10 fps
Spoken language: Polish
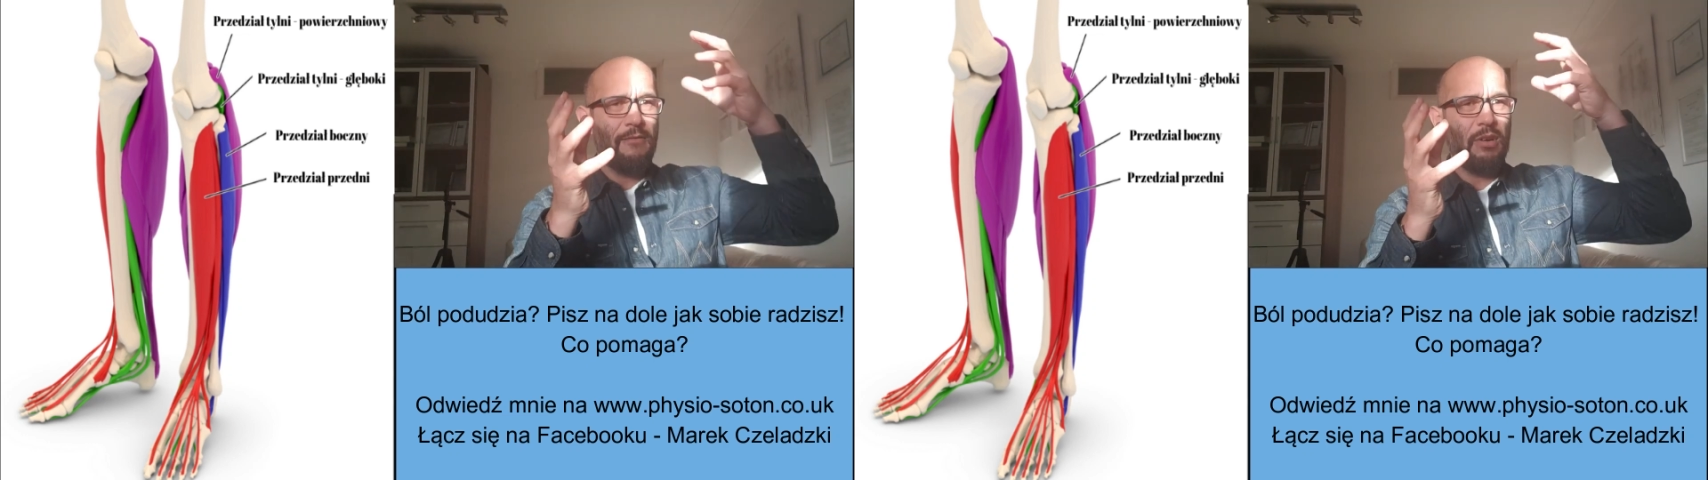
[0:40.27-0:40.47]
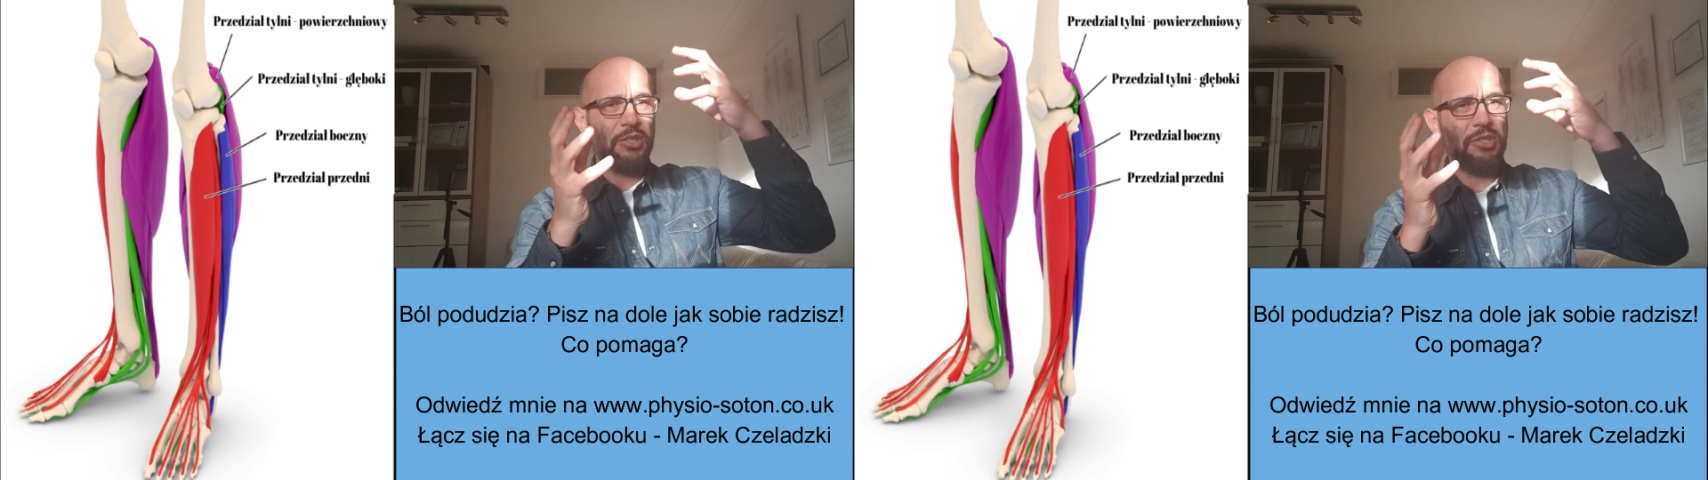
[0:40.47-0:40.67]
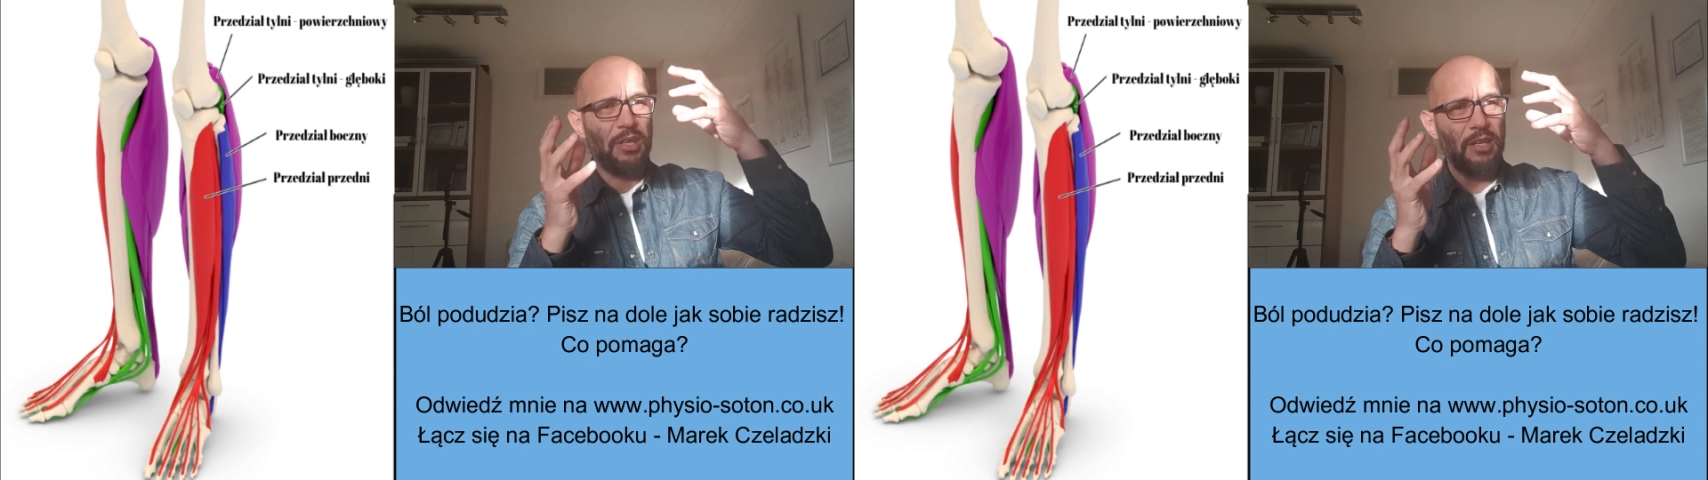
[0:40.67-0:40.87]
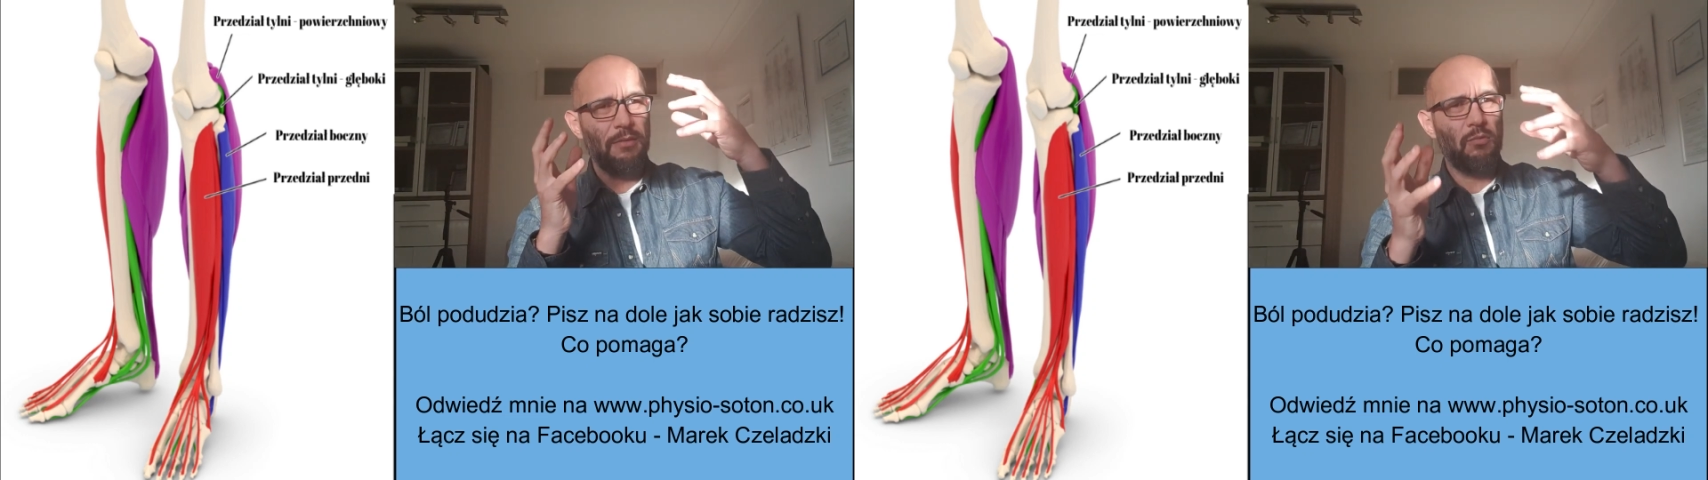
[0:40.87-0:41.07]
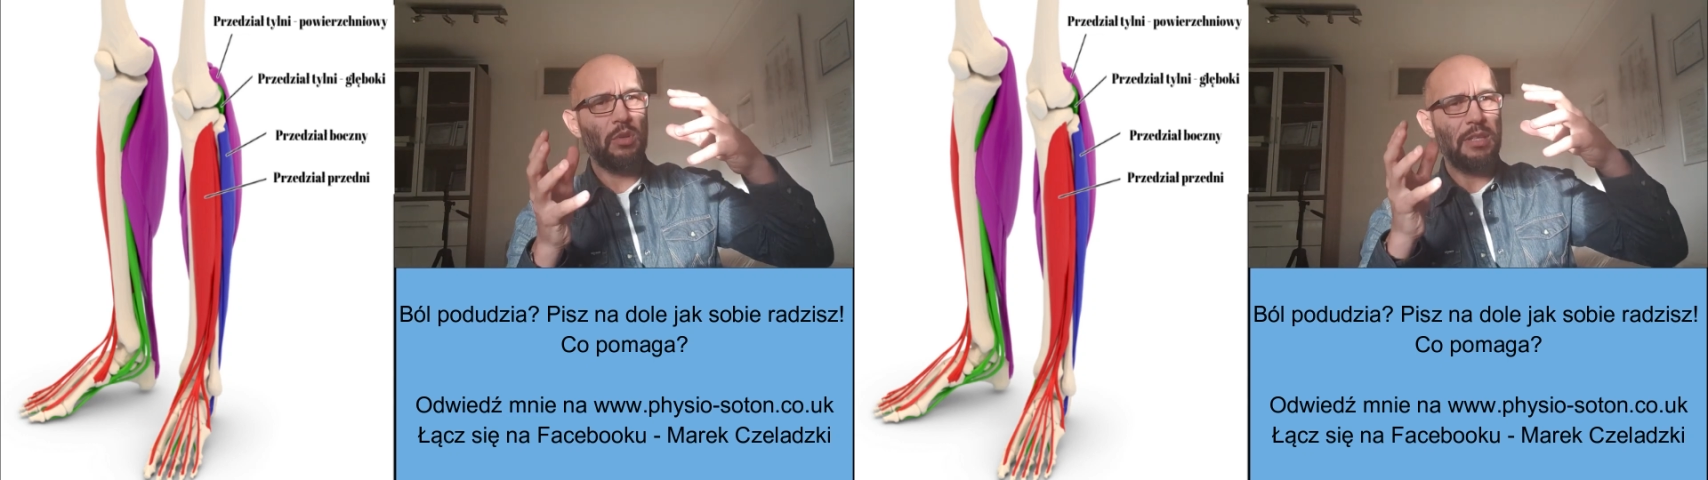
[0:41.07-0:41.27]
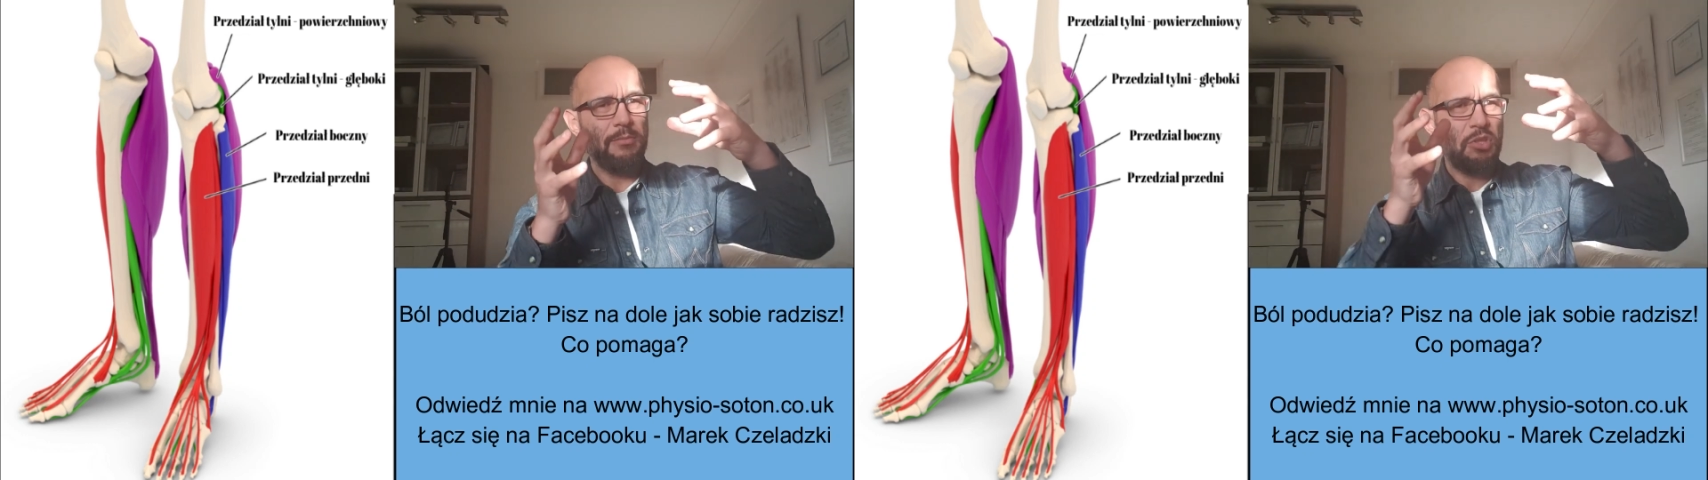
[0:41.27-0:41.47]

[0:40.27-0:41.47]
właśnie i włókna